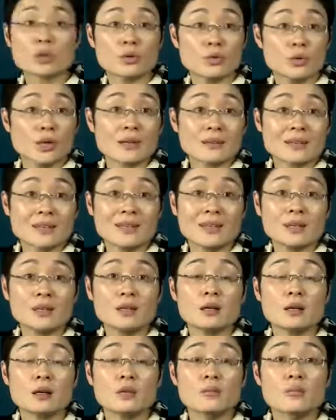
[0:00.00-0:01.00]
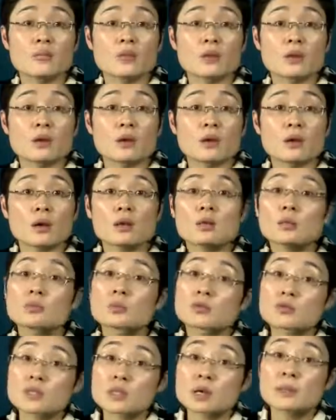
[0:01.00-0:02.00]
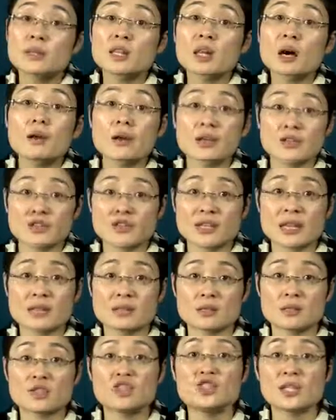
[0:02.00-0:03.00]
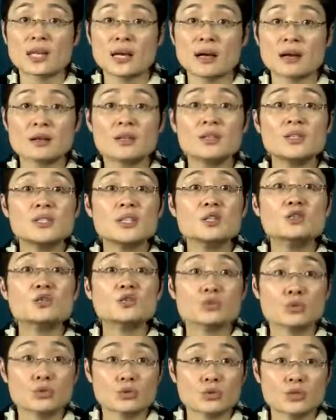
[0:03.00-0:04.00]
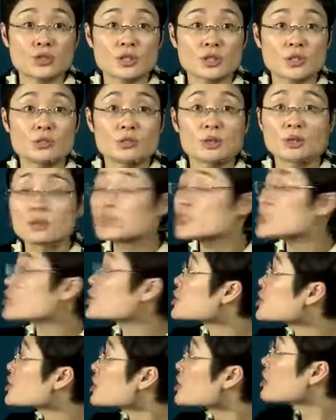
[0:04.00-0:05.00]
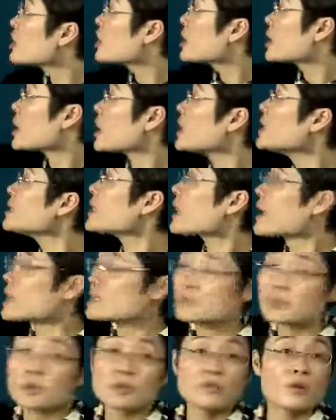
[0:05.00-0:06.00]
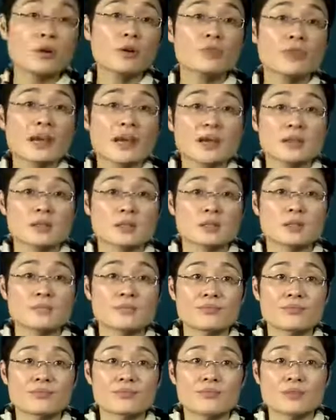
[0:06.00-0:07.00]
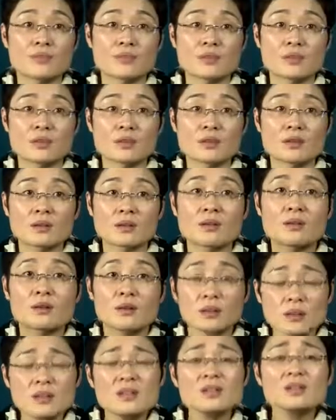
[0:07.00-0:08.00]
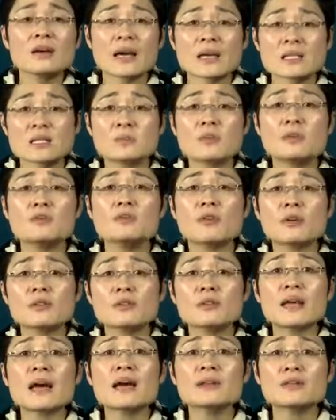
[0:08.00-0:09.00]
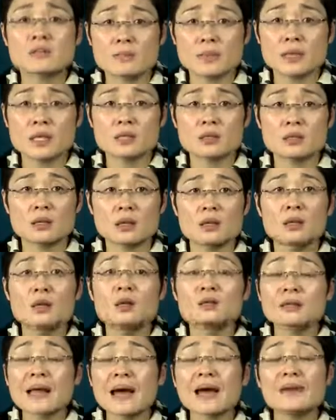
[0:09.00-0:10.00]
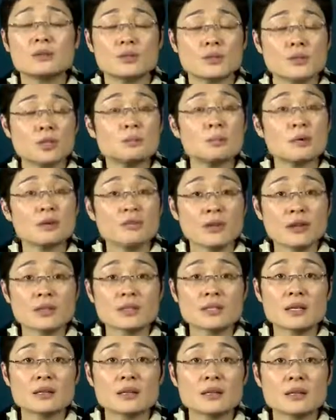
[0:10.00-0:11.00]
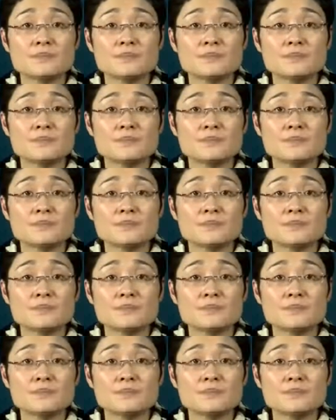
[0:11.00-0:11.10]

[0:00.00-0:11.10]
于刚才第一个。It proves common knowledge that 显而易见，众所周知。这个是，it has been found that。it has been found that 什么意思呢？它已经被发现了。